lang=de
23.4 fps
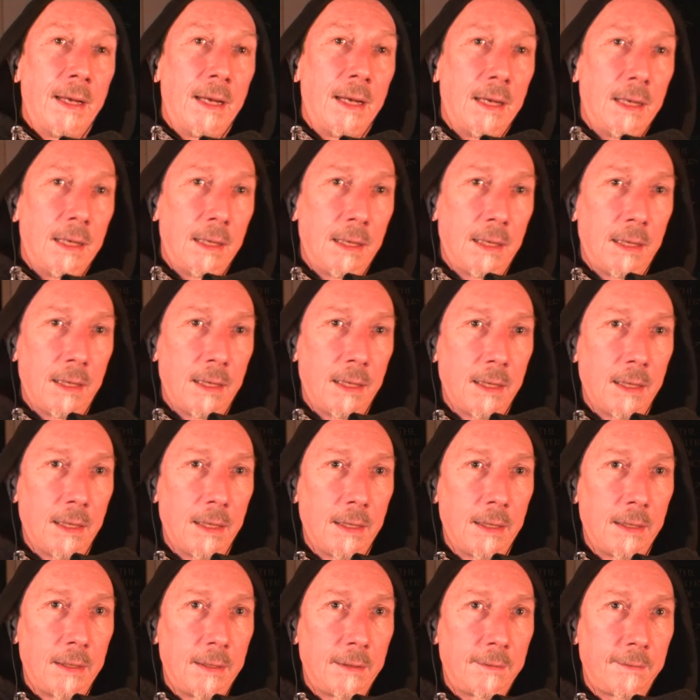Ah,
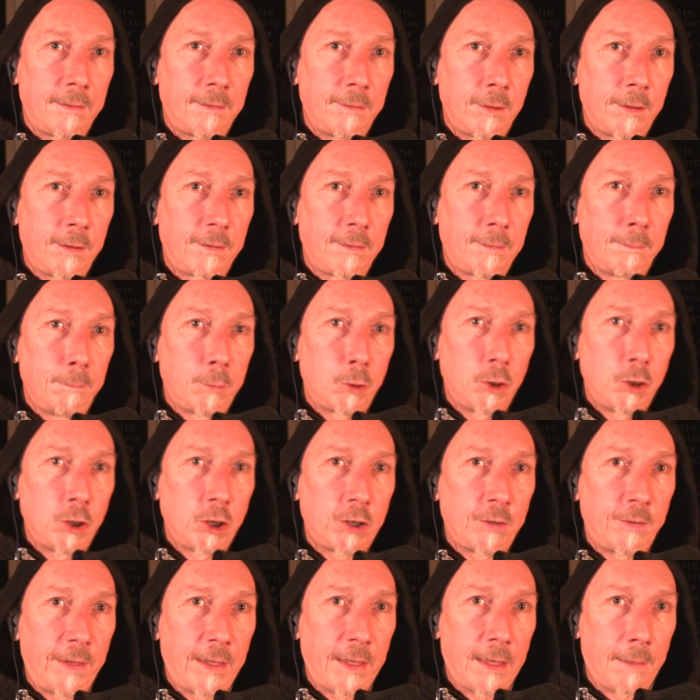jetzt wird es ein bisschen
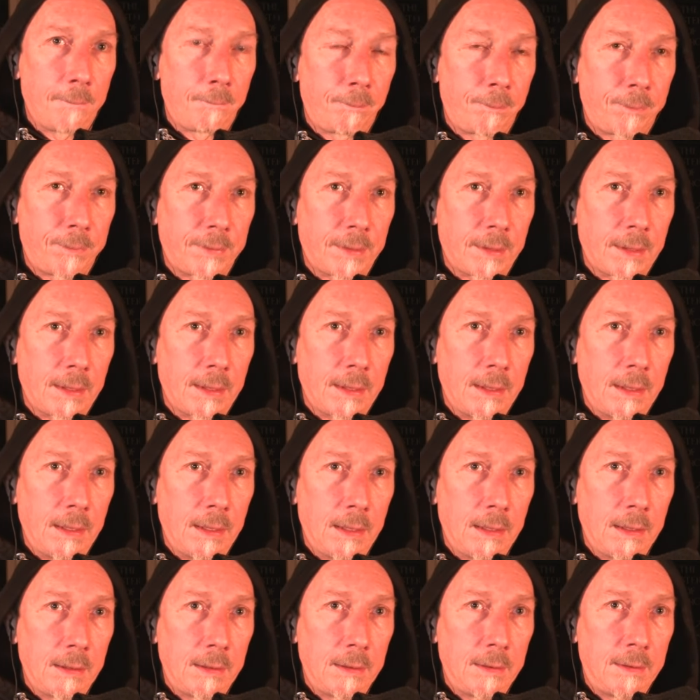schwer.
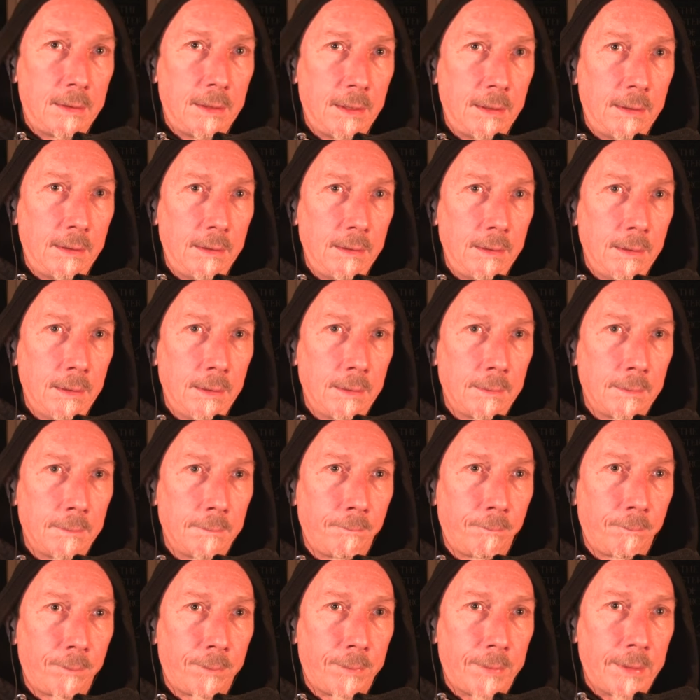Äh, denn
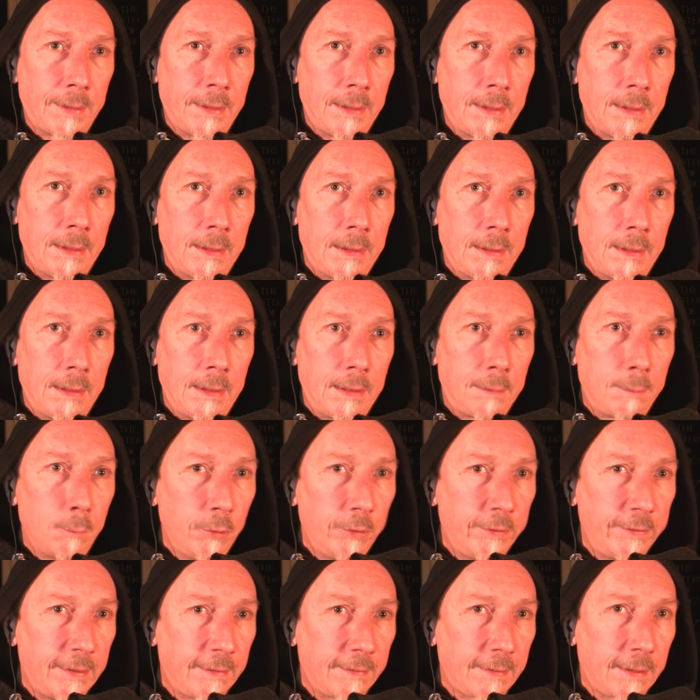ich
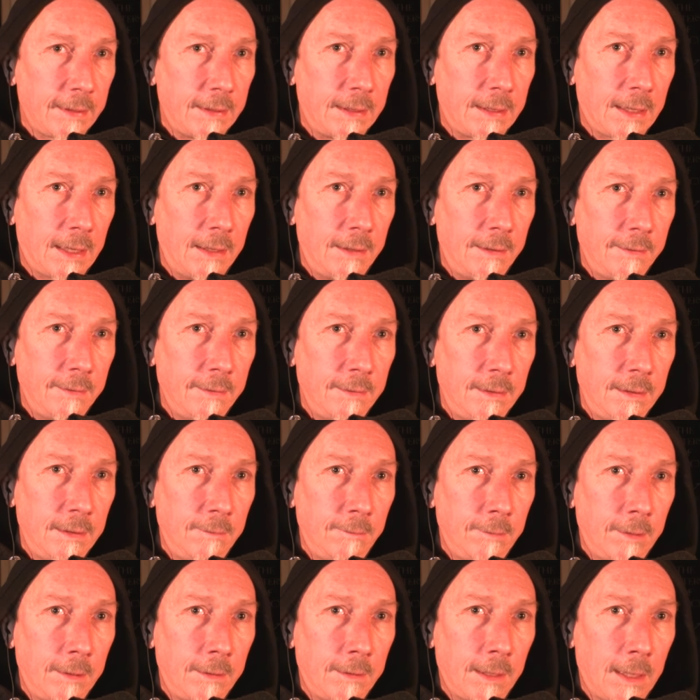müsste jetzt eigentlich alles in die
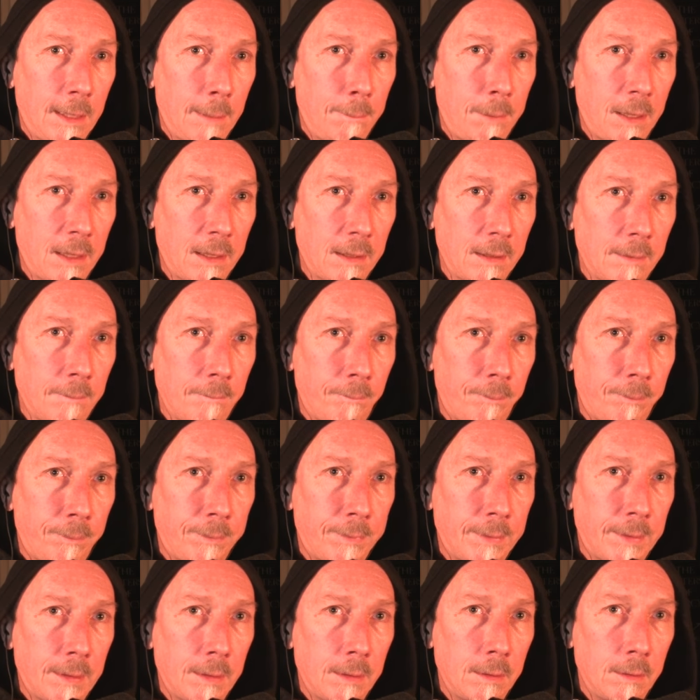Inventar packen.
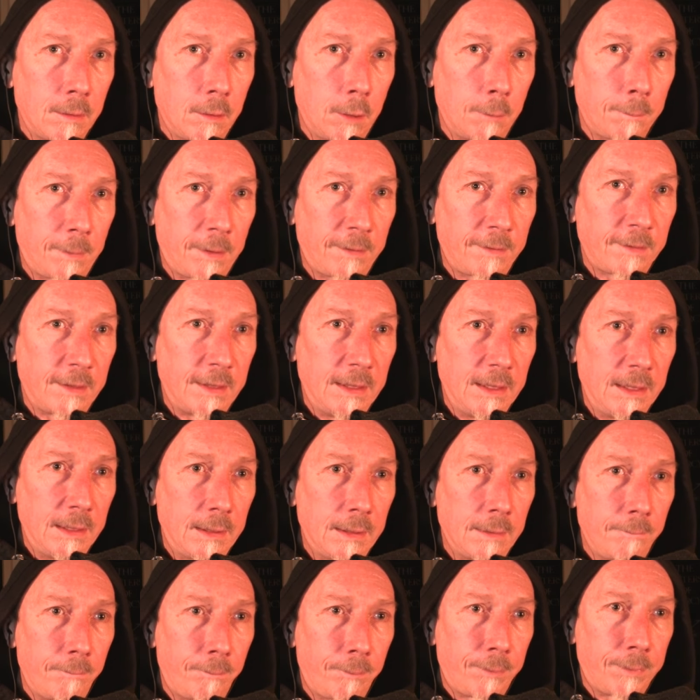Ob das geht?
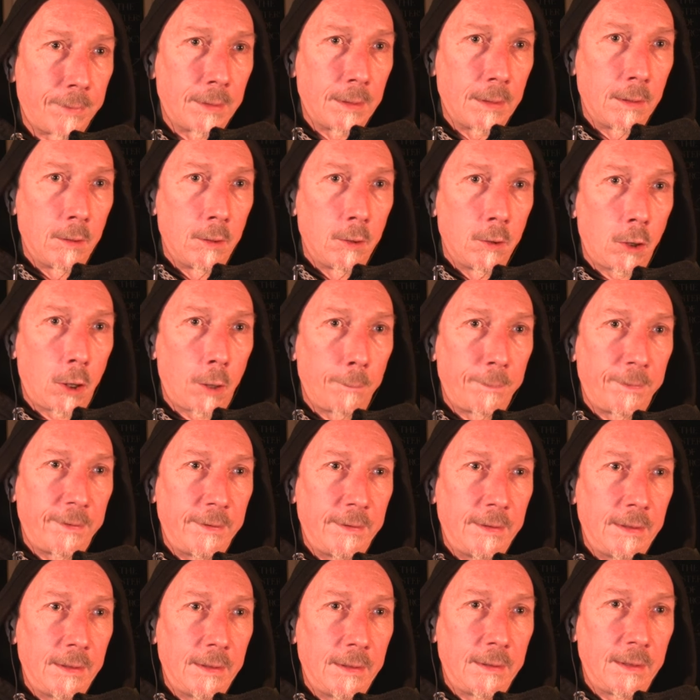Ob
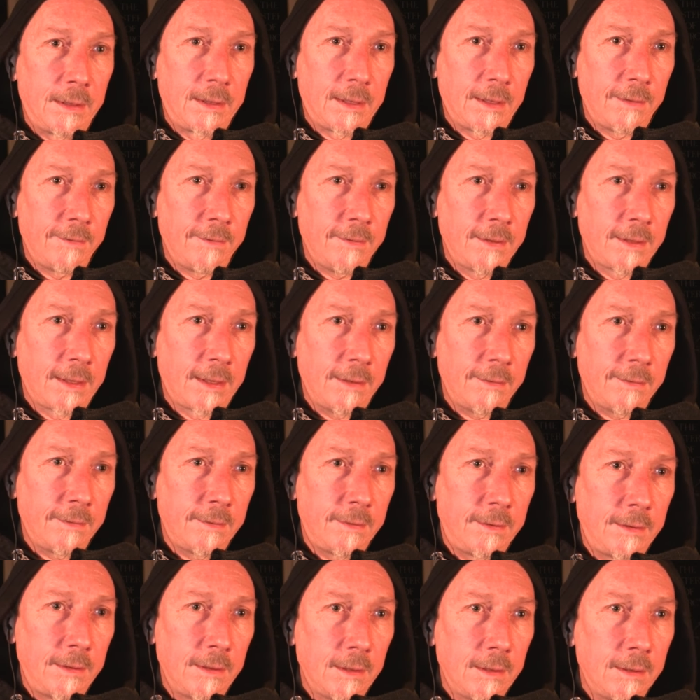sie den ganzen
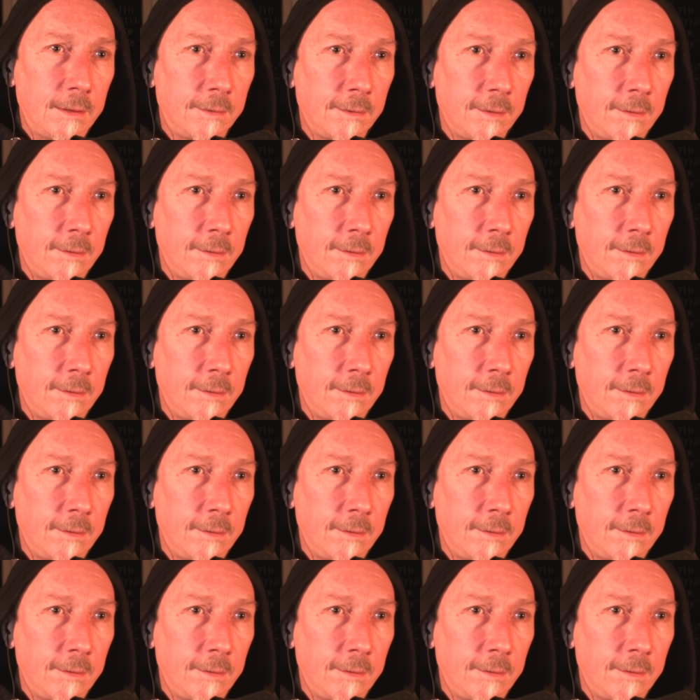Rest hier ins